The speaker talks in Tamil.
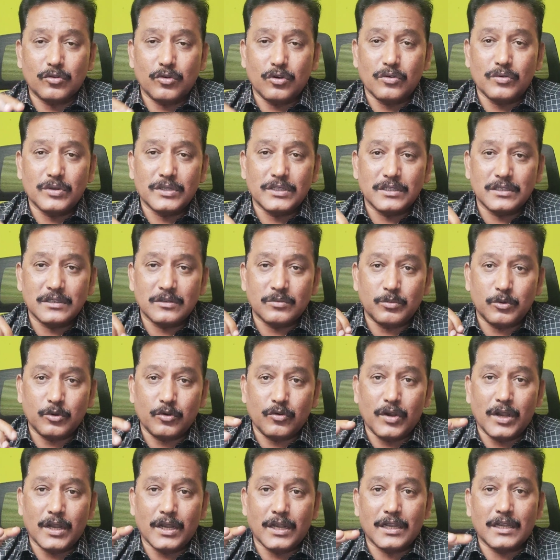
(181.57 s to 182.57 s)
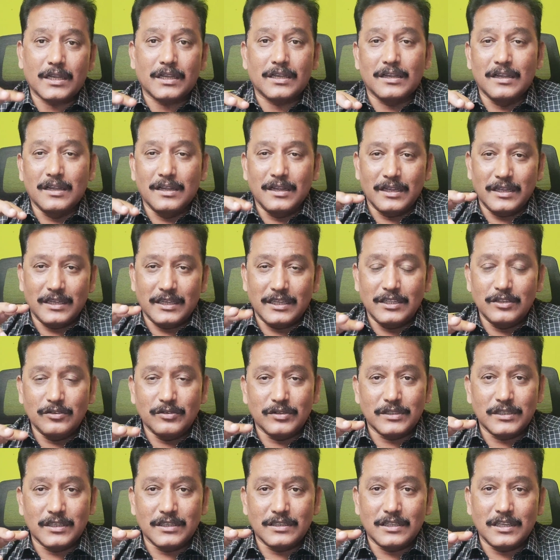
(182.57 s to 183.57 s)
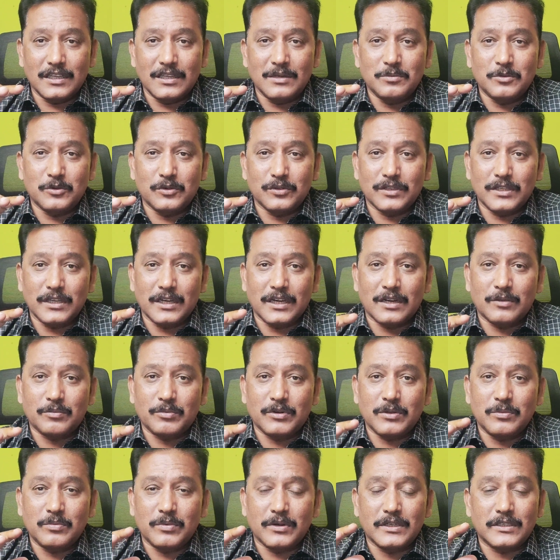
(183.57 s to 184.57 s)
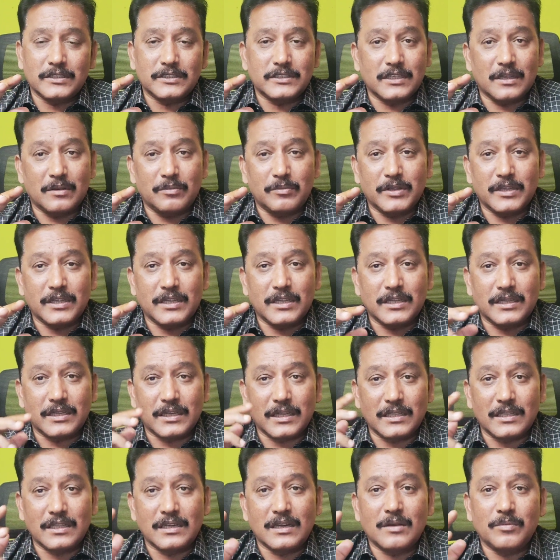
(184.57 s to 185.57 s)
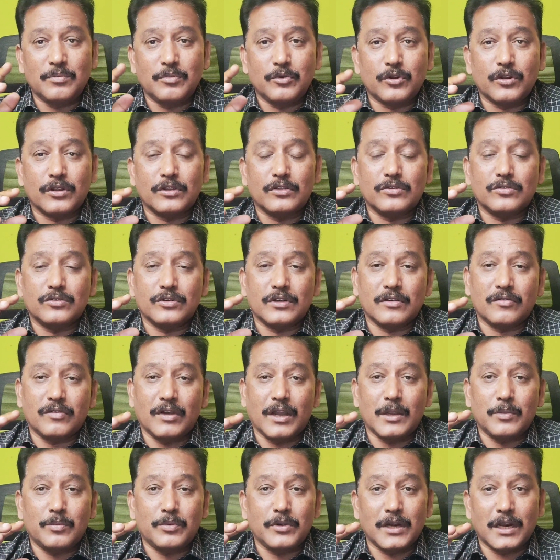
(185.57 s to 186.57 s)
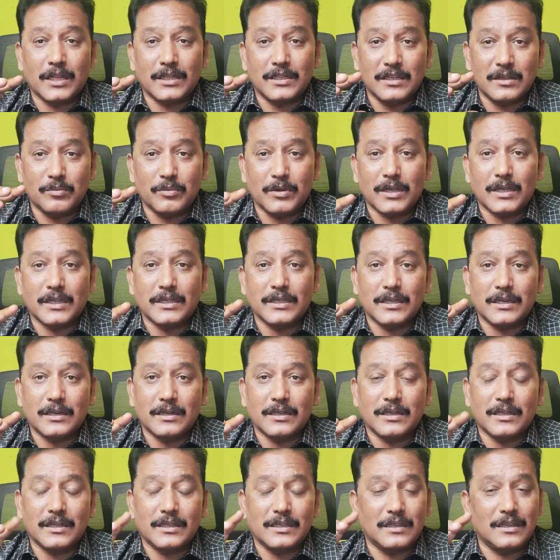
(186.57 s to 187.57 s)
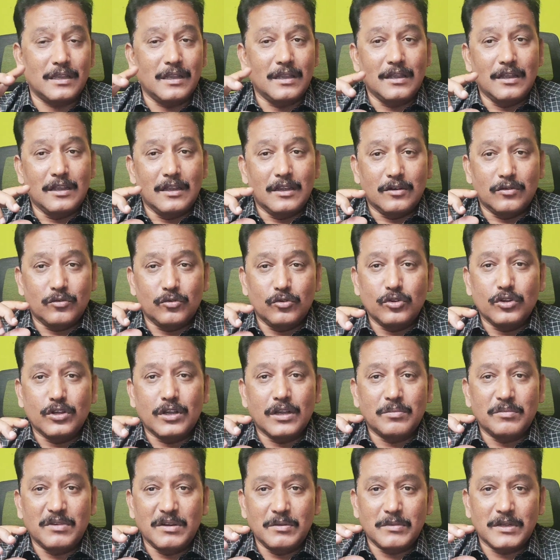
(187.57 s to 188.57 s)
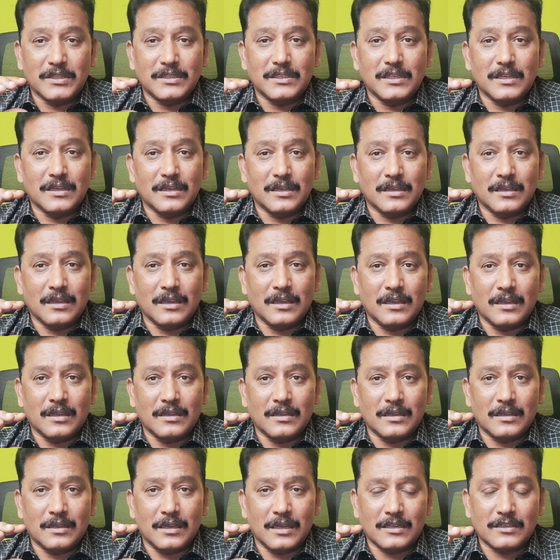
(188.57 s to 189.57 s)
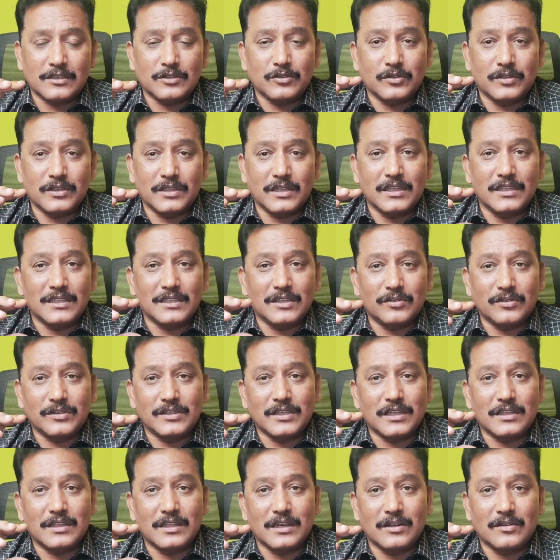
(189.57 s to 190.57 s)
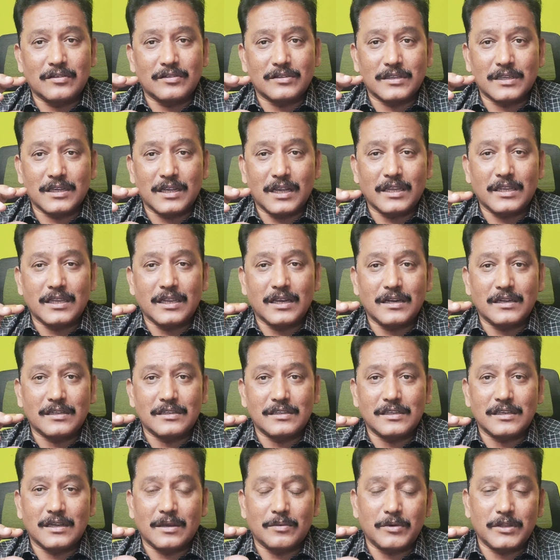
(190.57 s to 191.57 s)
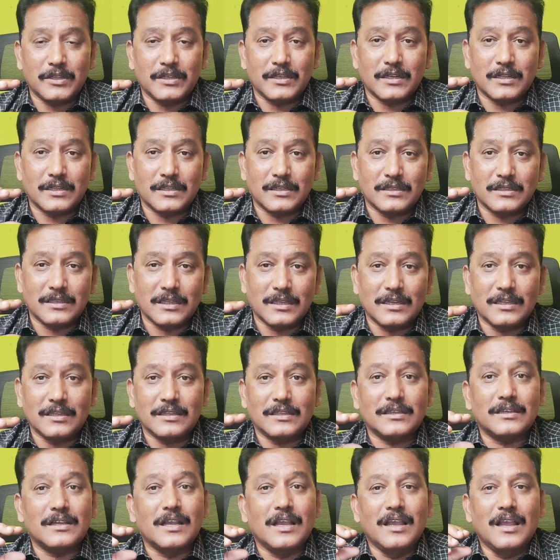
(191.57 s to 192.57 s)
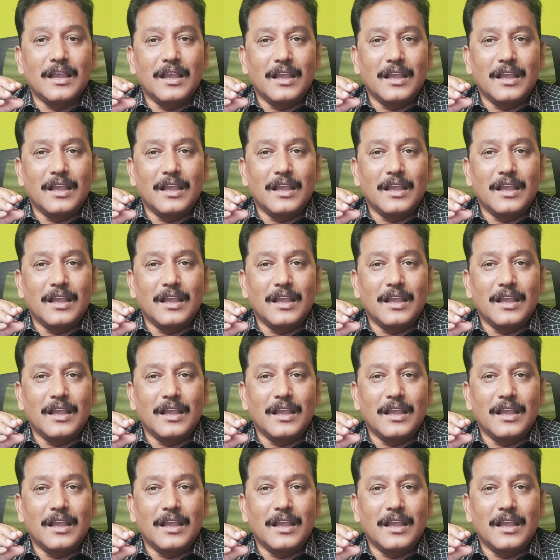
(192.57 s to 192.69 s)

ஒரு கோபத்துக்கு போவாங்க இது வந்து தீர்ப்பு வந்து எடப்பாடி பழனிசாமிக்கு எதிராக போகிறது கூட வாய்ப்புகள் அதிகமாக இருக்குது நுணுக்கமாக மத்திய அரசு வந்து இந்த விஷயத்தில் வந்து கையாளுது அப்படிங்கிறது தெரியுது